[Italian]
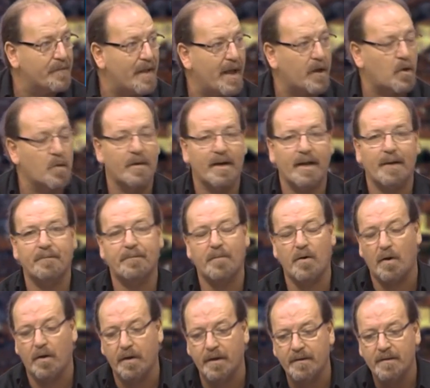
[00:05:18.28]
ecco, perché
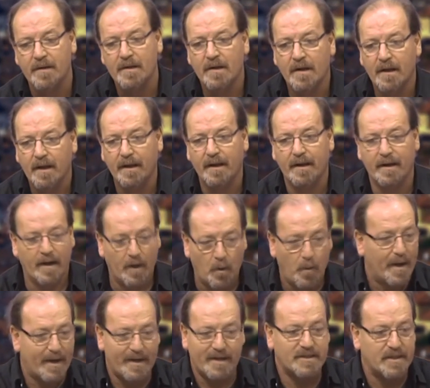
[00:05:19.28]
poi eh, le
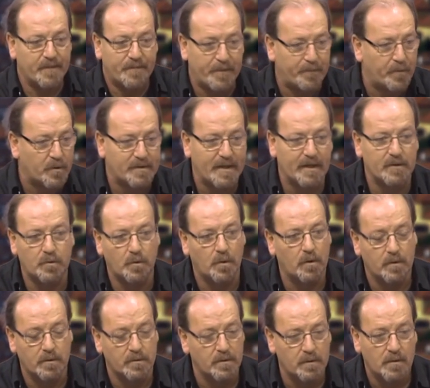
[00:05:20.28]
guerre hanno sempre
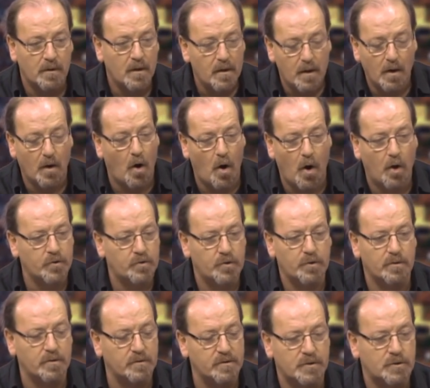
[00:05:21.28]
portato eh,
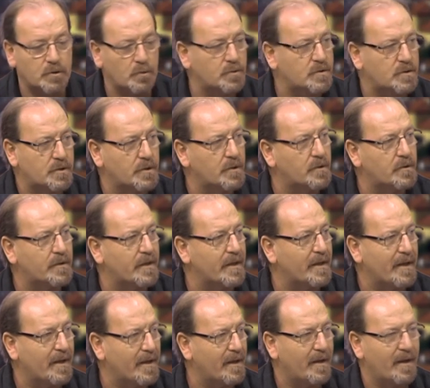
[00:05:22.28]
odio, distruzione
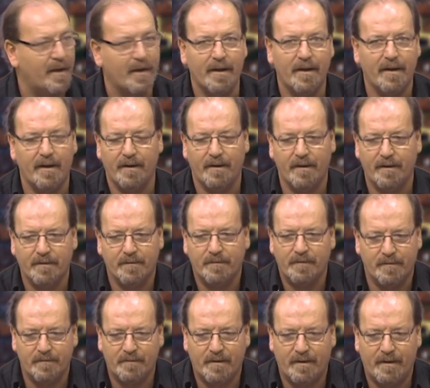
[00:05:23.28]

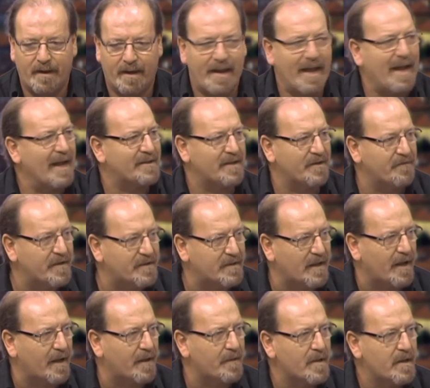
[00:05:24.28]
e, e
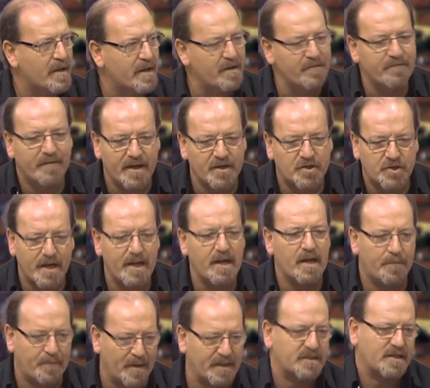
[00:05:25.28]
negatività, invece
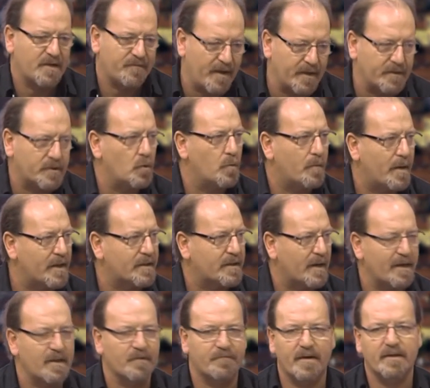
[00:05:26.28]
i passi avanti
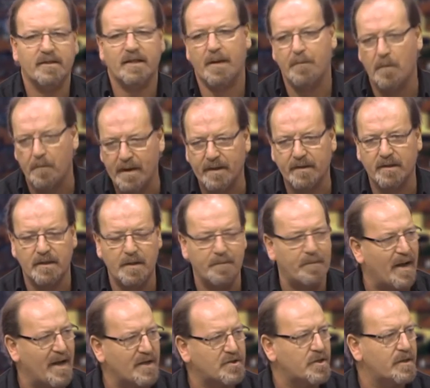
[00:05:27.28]
l'umanità li ha fatti nei momenti di
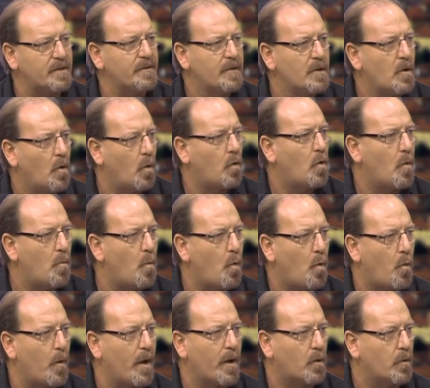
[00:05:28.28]
pace o
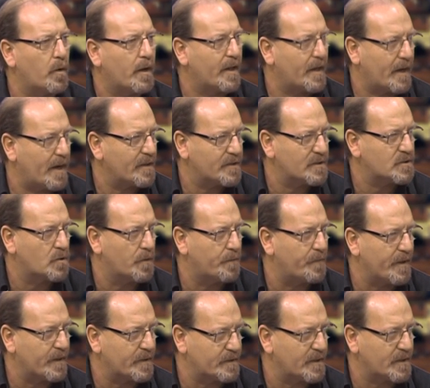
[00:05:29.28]
comunque con le grandi
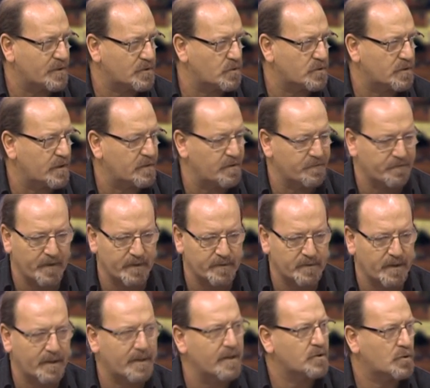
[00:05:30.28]
scoperte che sono state
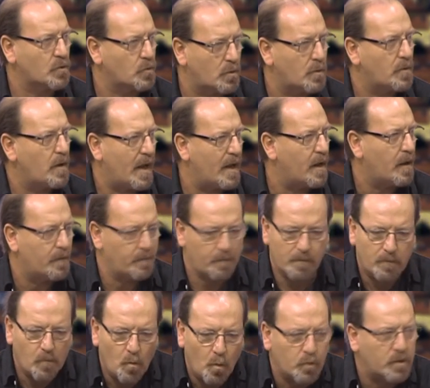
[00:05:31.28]
fatte, che sono
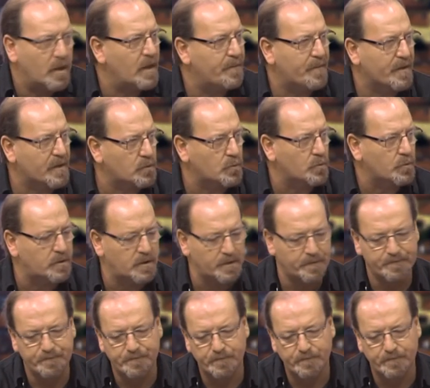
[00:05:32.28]
uh, utili per tutti.